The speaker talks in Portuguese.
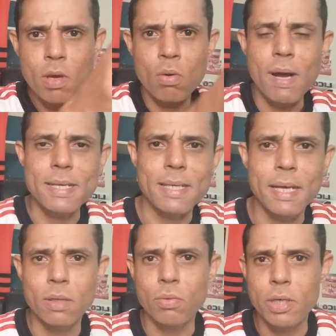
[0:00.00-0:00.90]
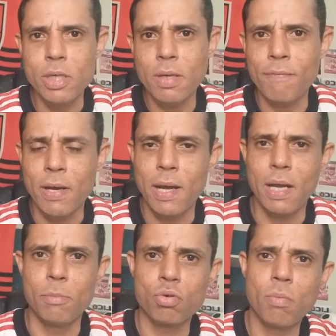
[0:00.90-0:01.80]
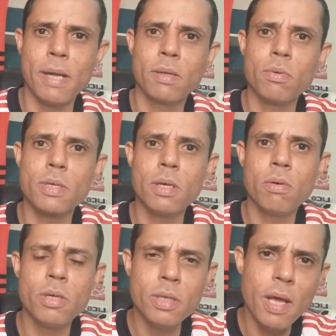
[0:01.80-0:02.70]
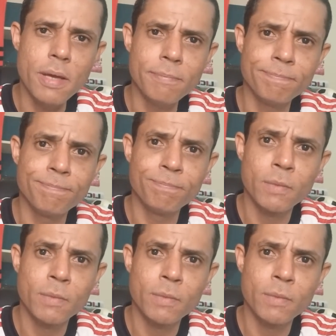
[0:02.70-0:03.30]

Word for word: Com a saída do Isla ficaremos com Mateuzinho e Rodinei.